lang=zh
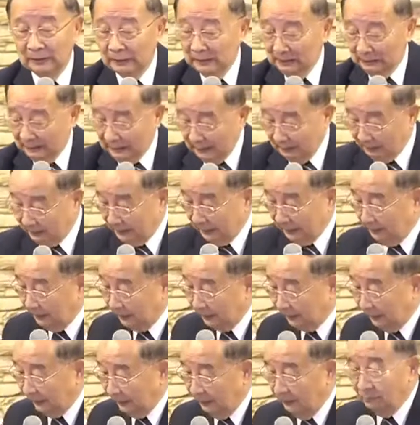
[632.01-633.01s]
然后在这
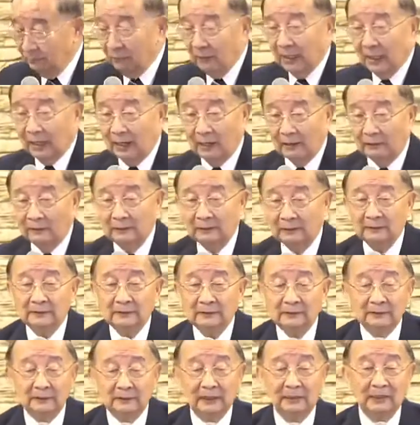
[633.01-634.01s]
里好。
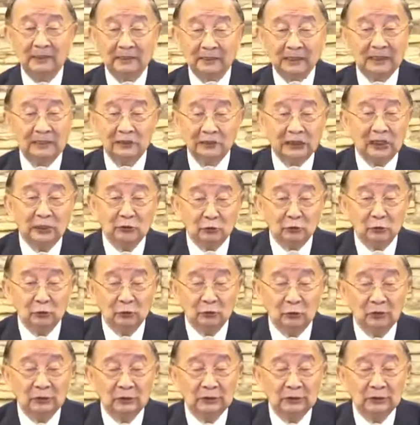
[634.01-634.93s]
那么感谢主，